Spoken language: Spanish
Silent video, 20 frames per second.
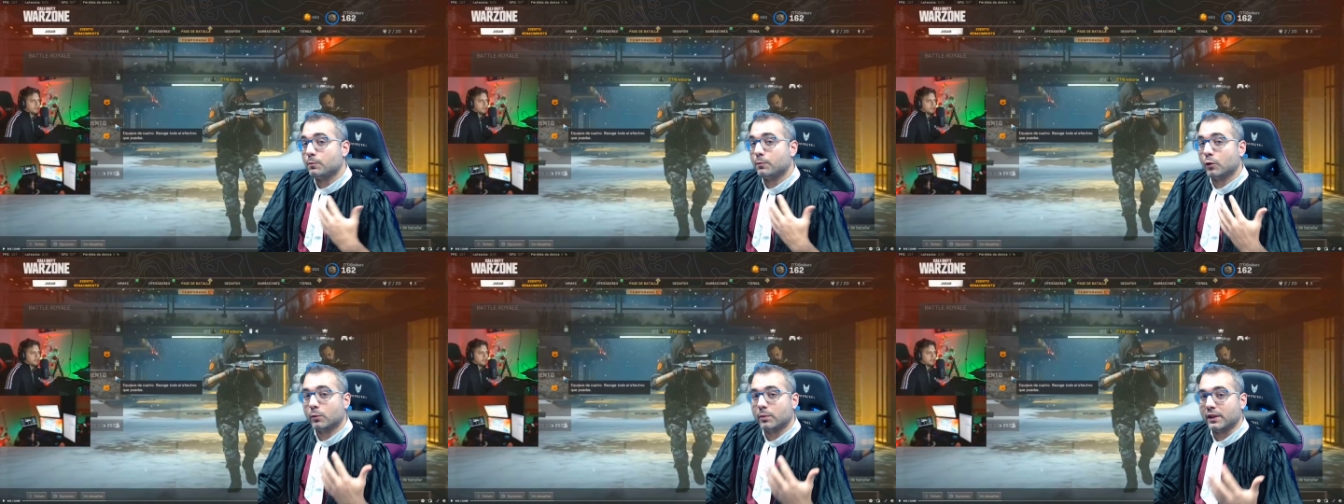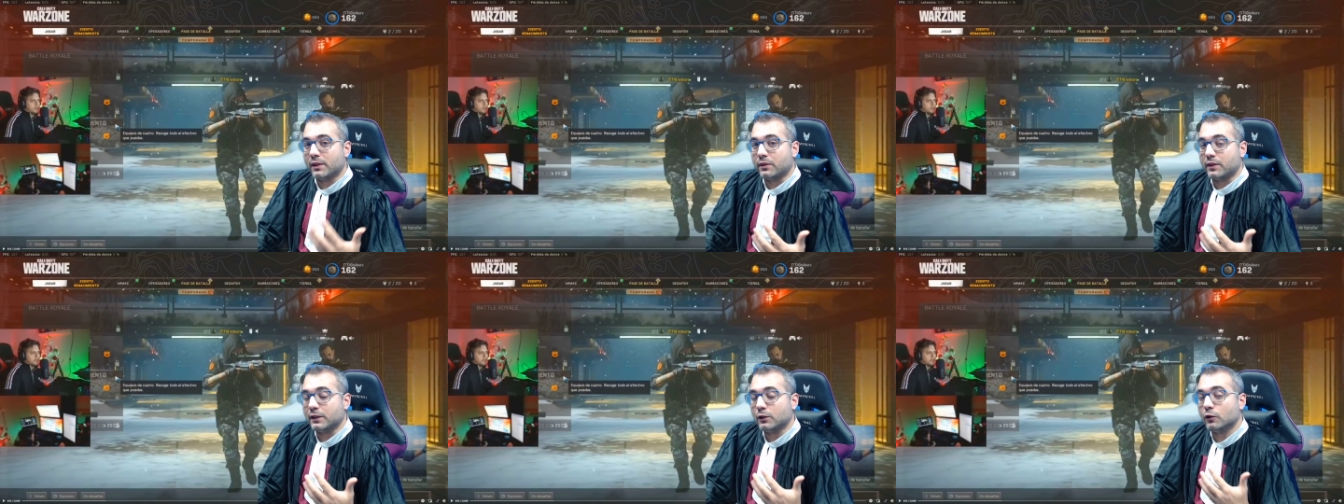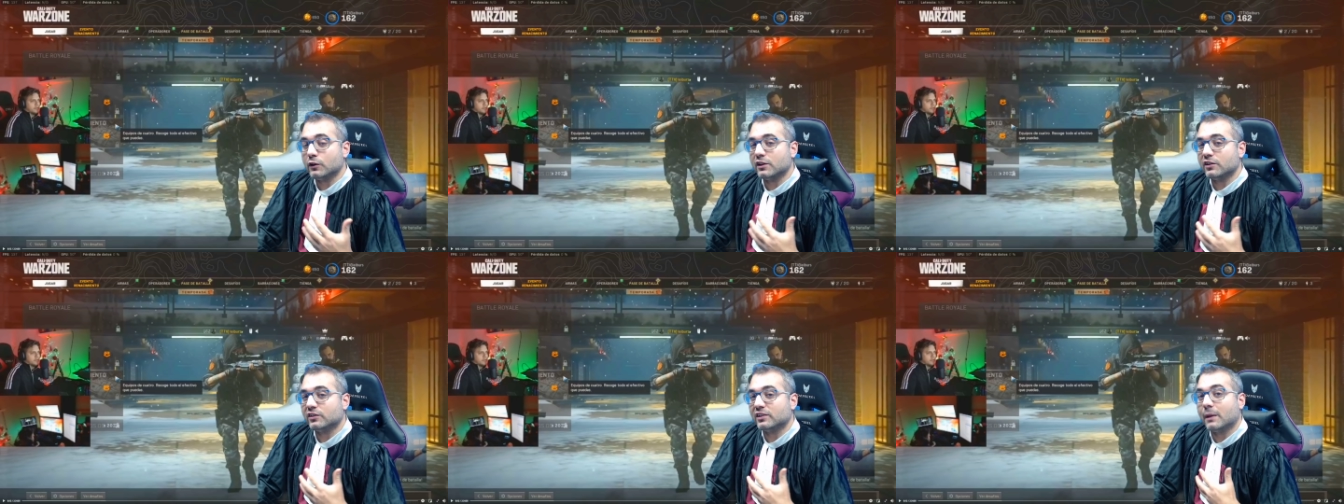por vencido
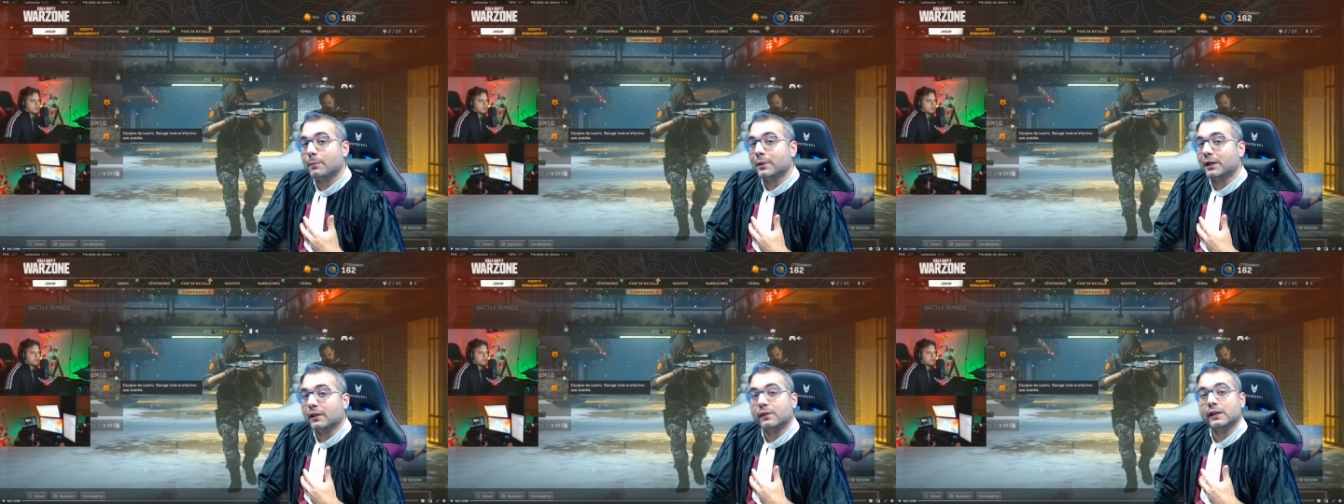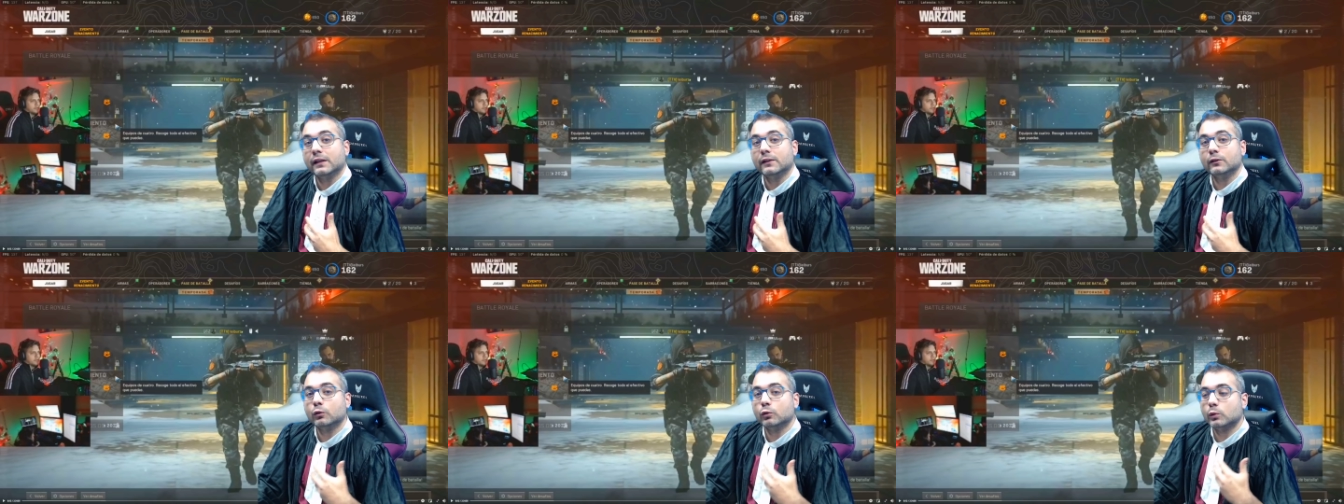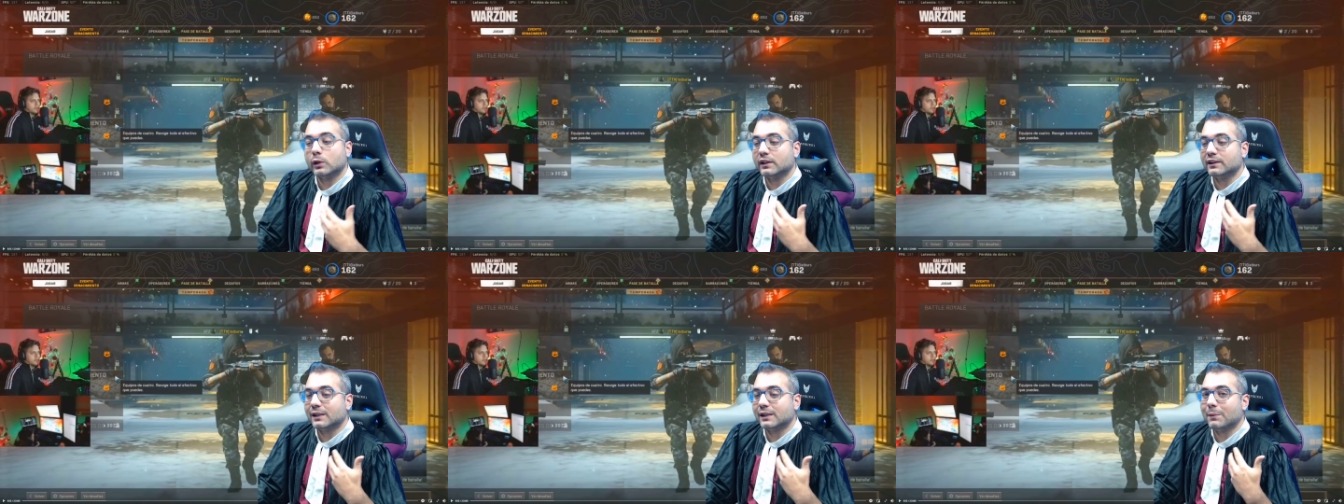desapareciendo
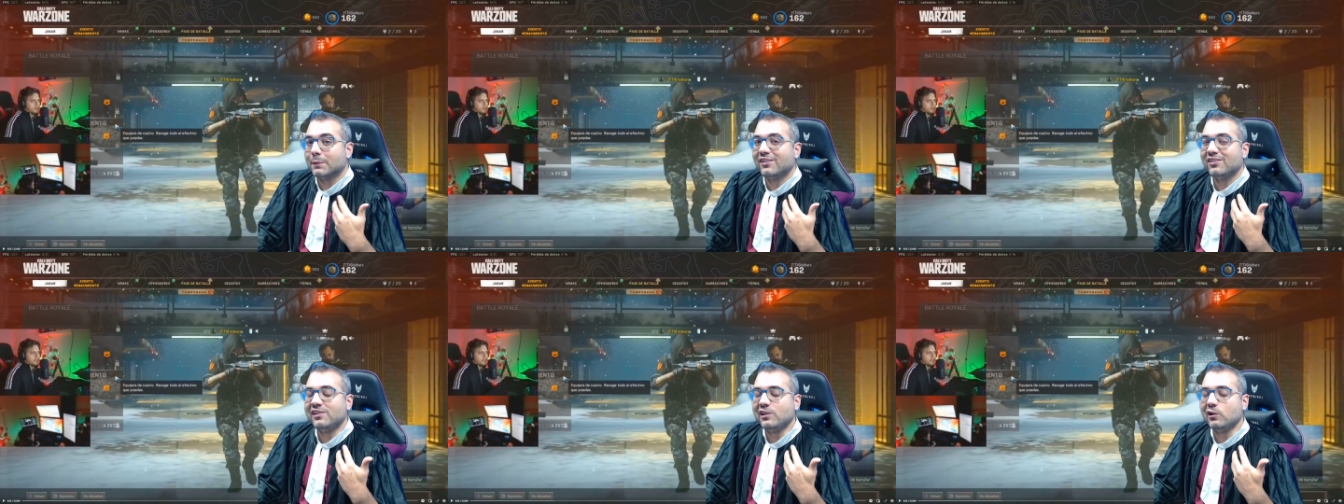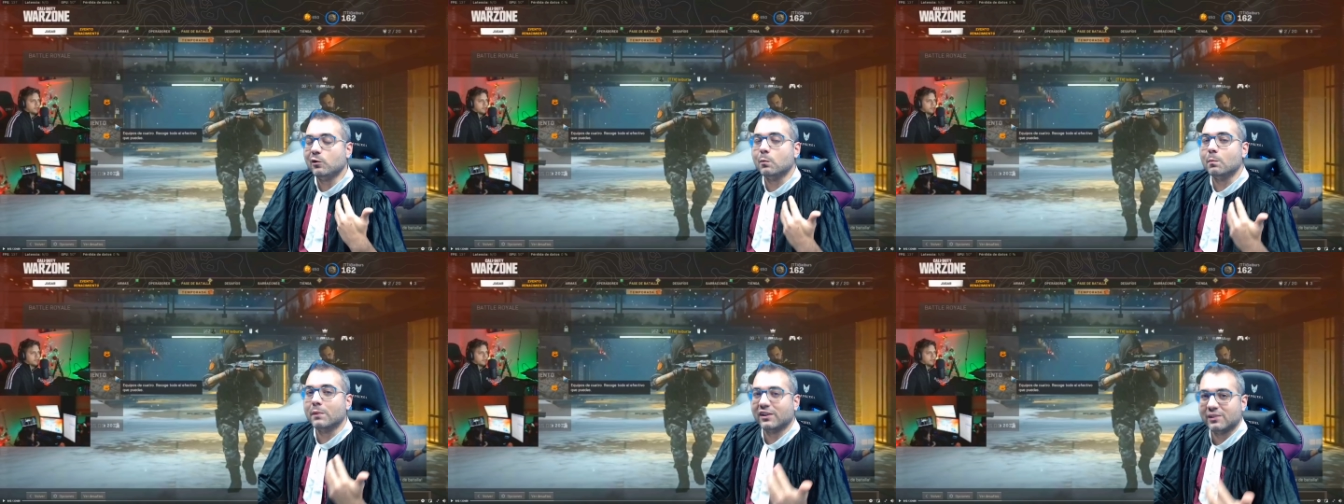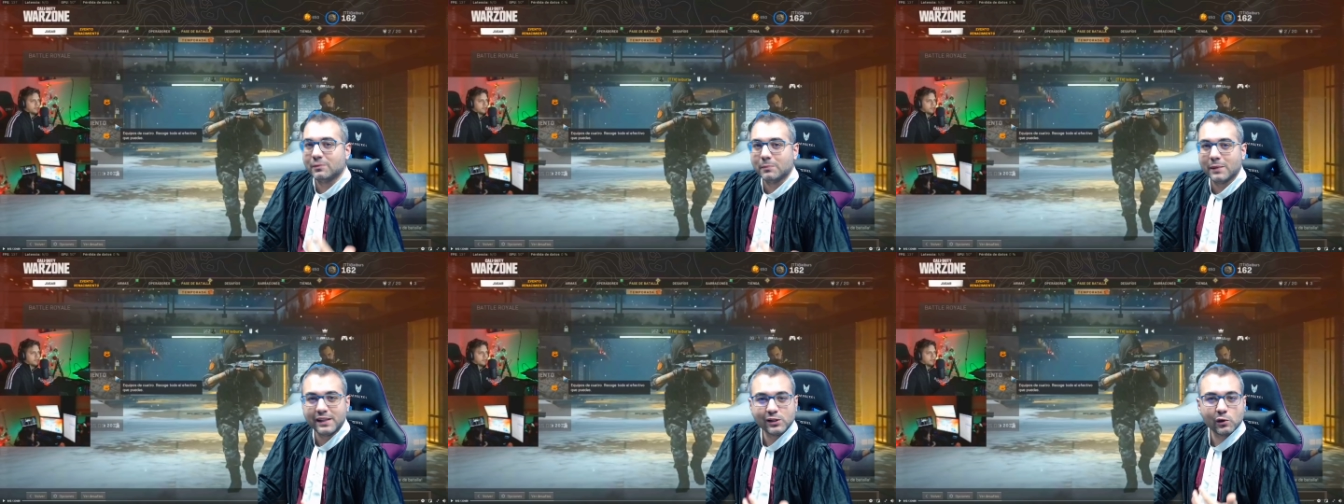durante más de un mes
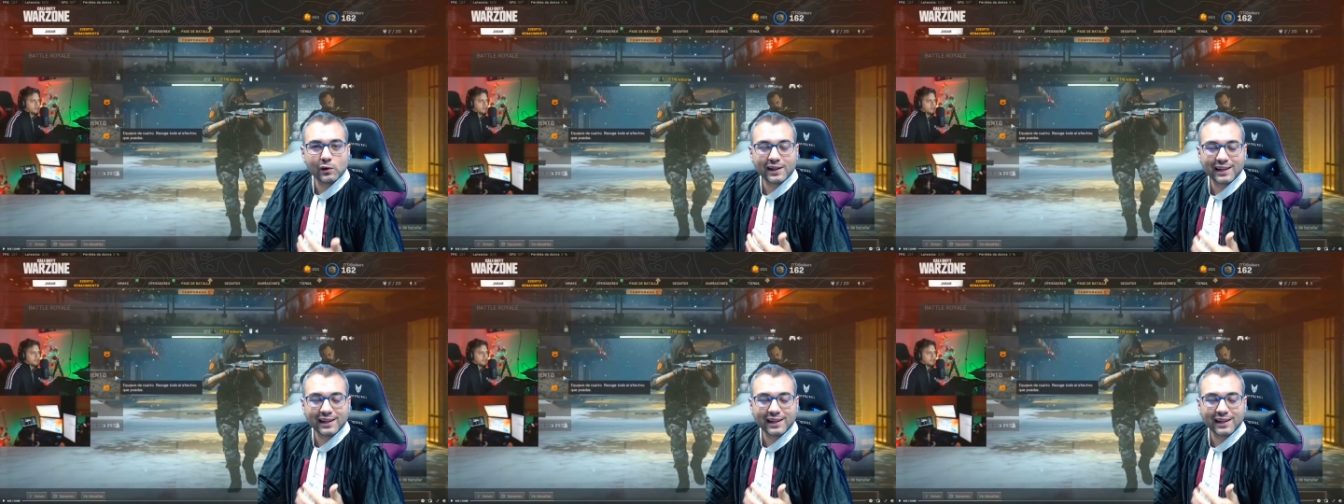y medio,